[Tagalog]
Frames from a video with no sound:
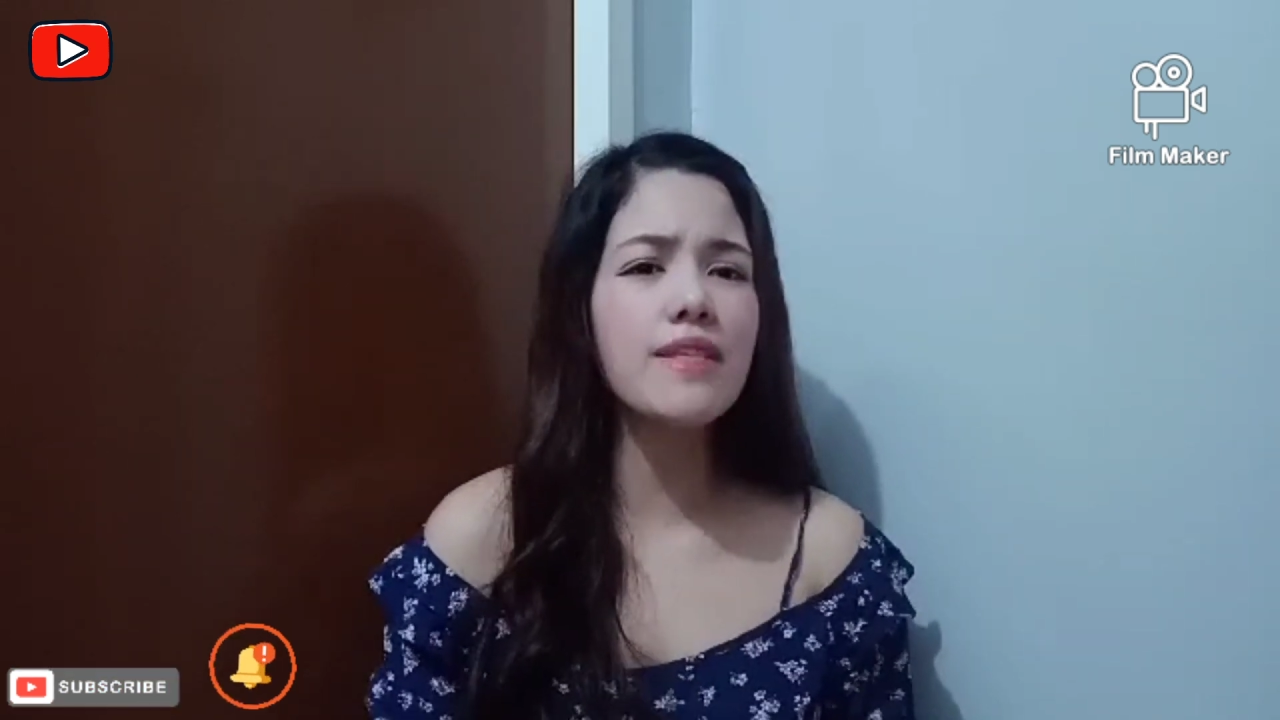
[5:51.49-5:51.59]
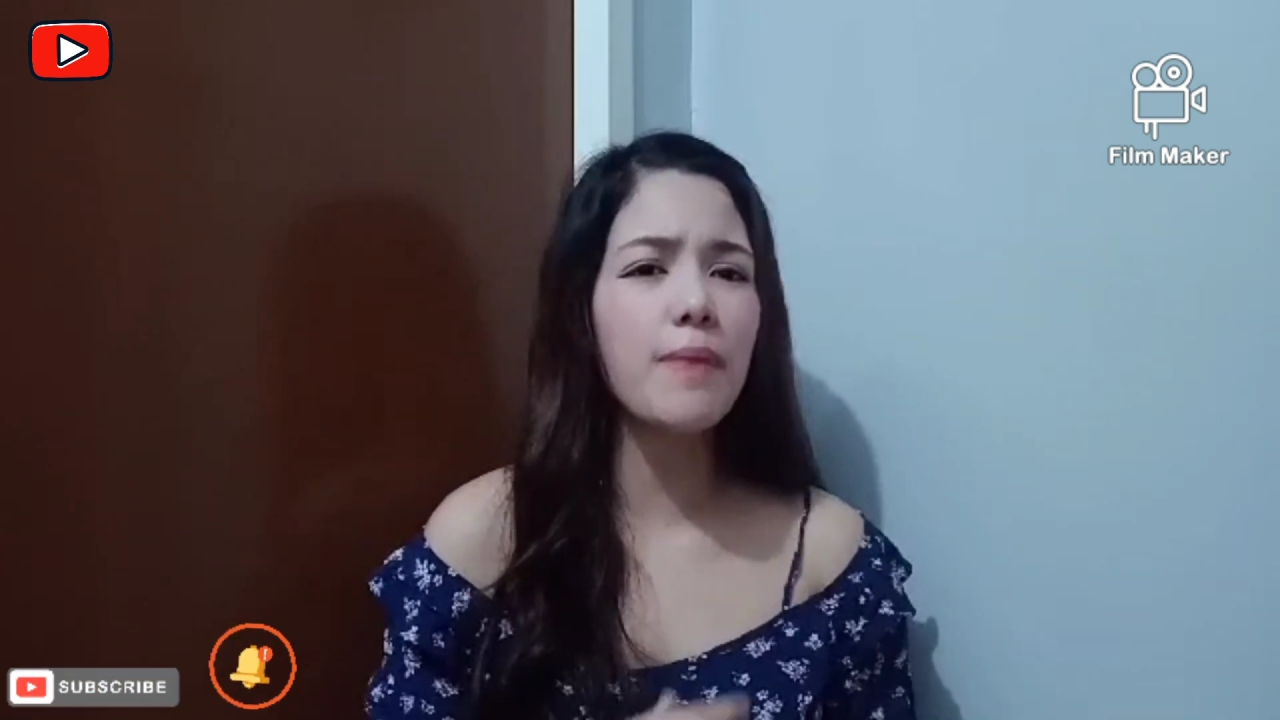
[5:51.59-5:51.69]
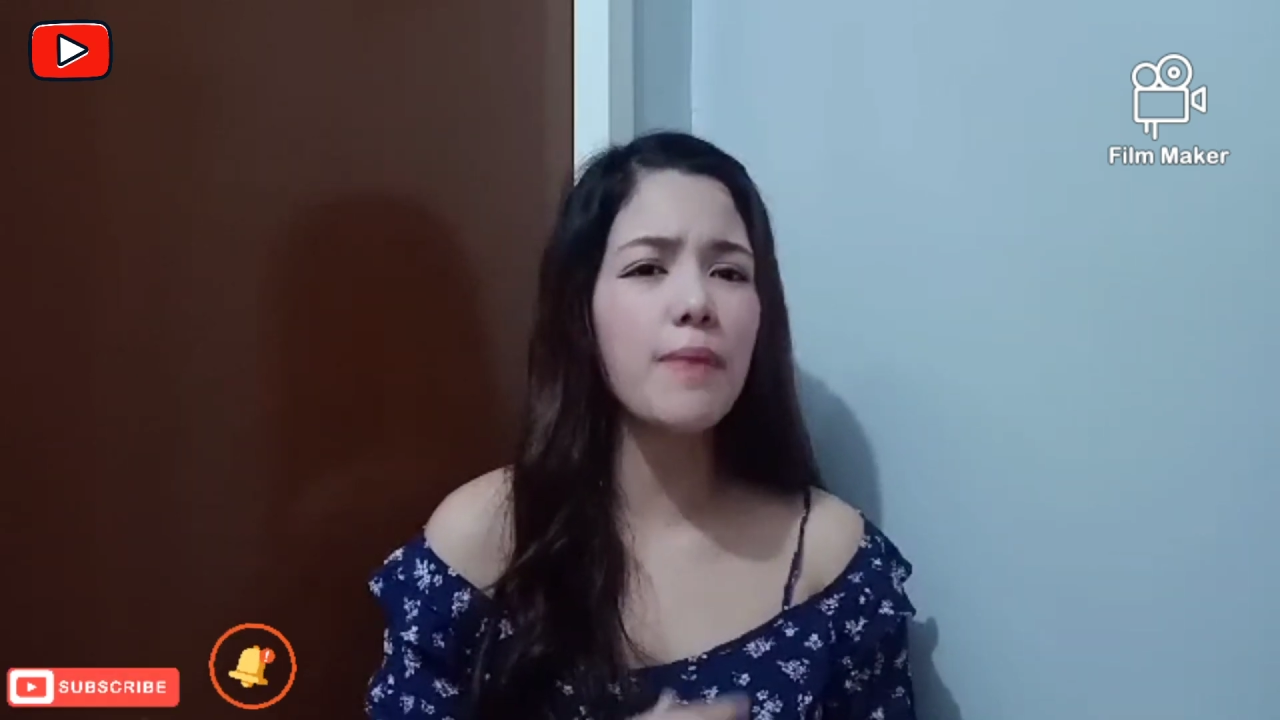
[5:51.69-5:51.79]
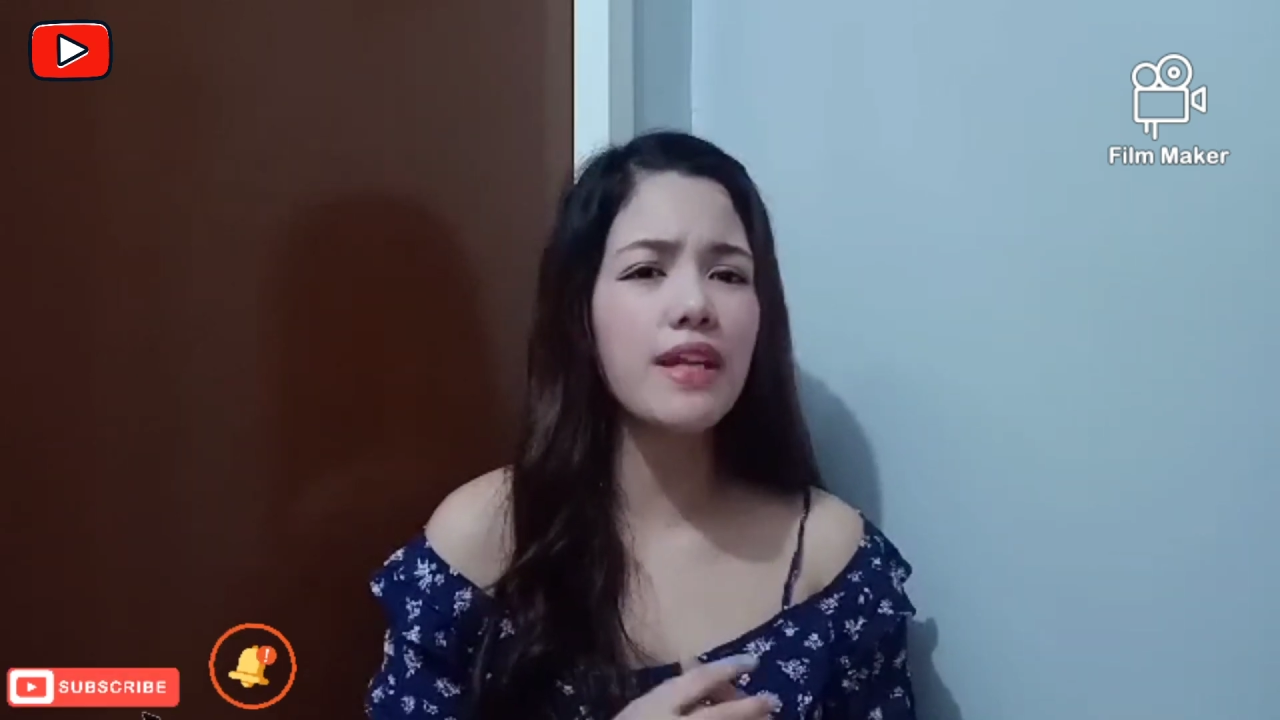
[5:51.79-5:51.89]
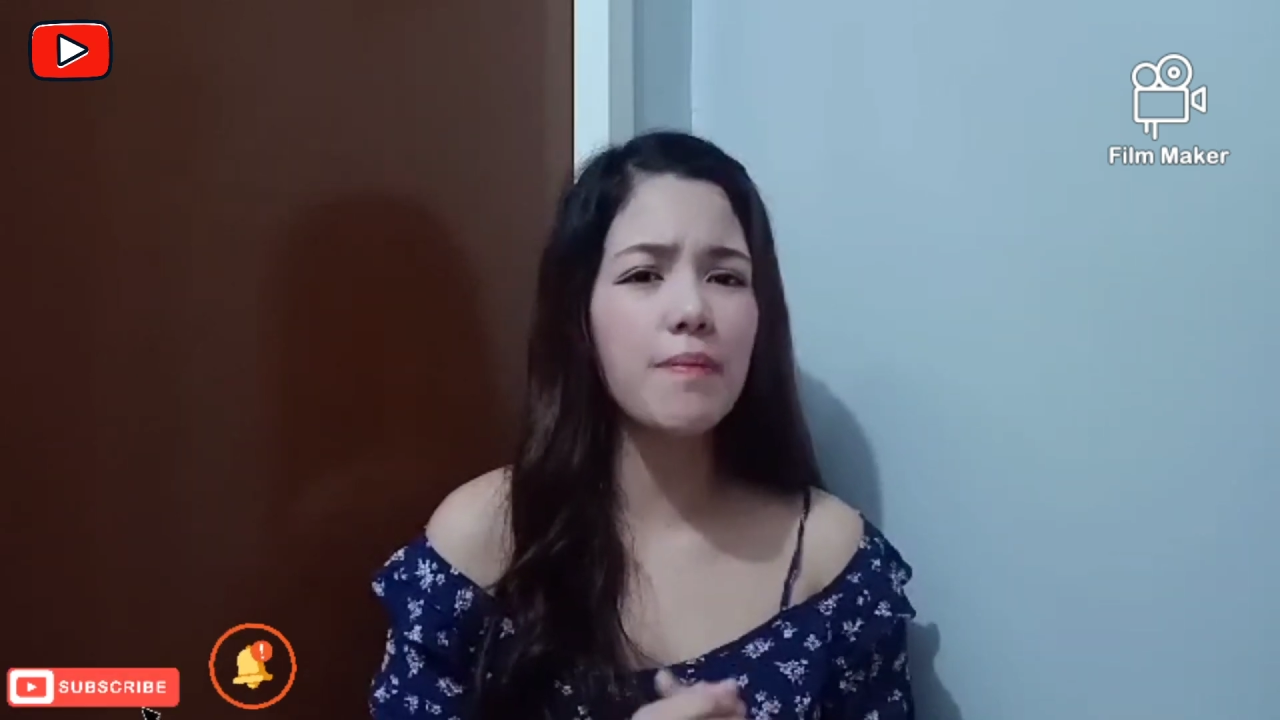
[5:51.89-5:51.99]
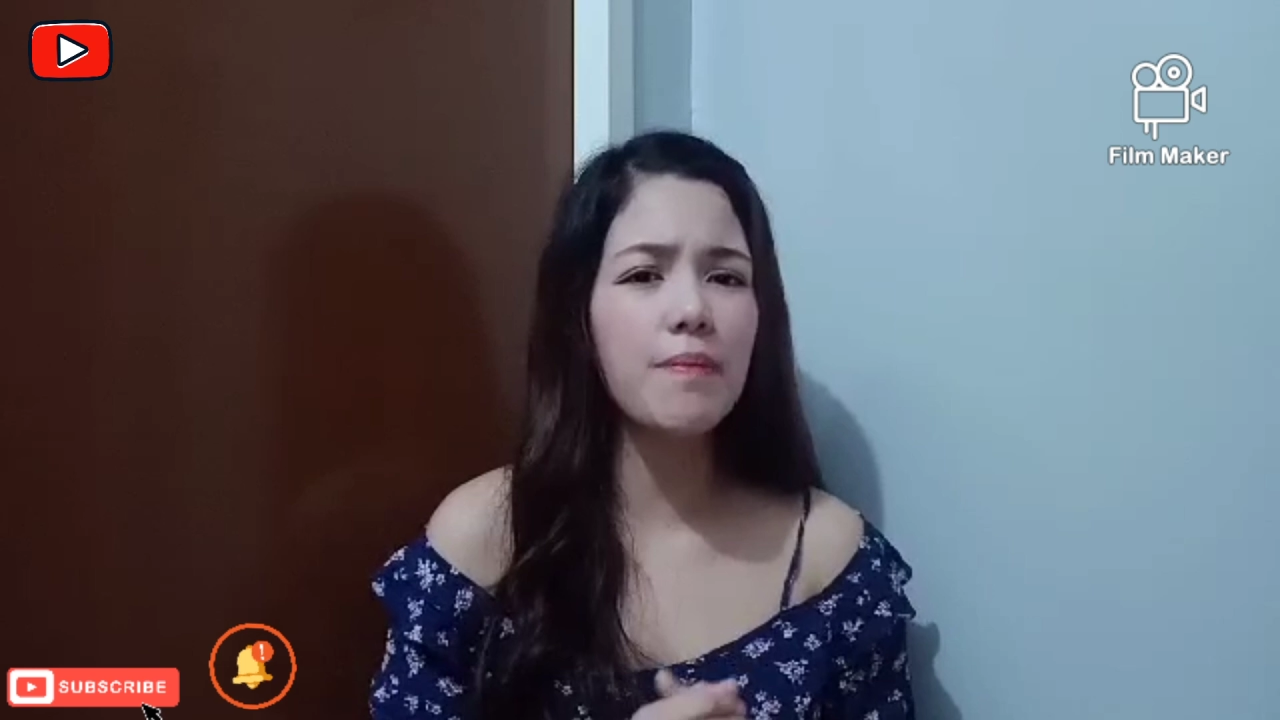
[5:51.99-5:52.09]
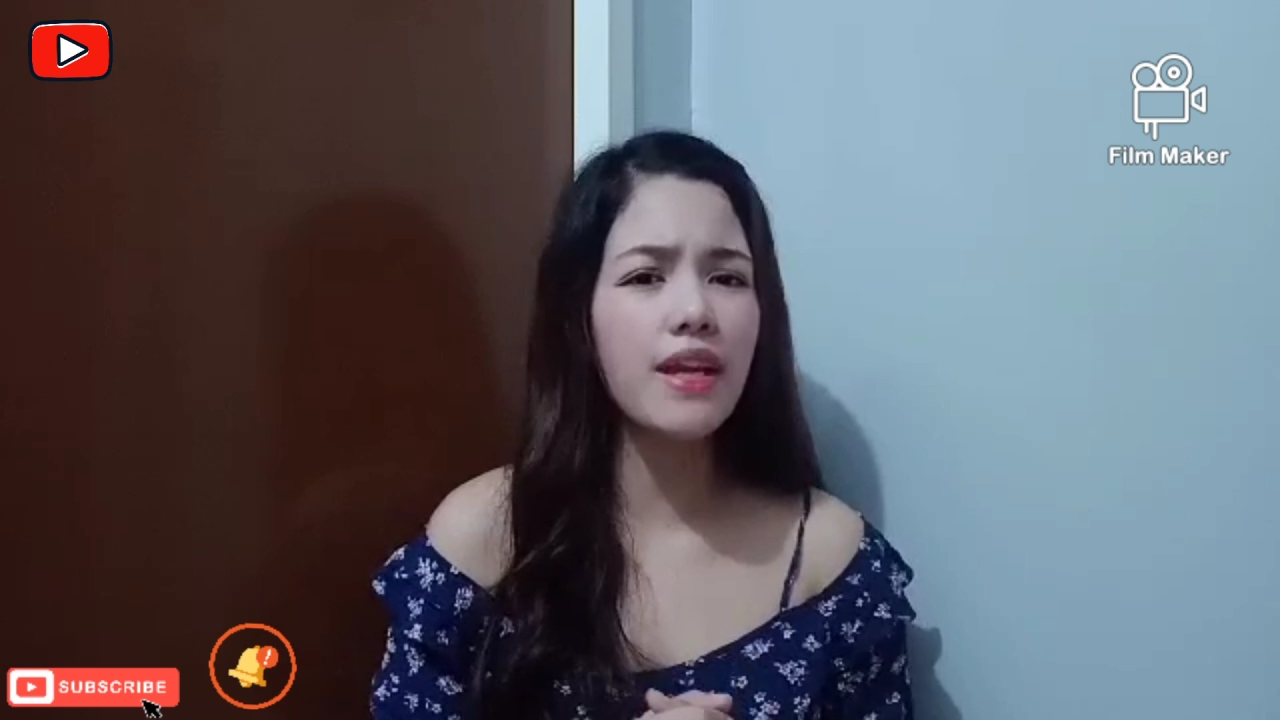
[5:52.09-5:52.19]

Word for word: pandemya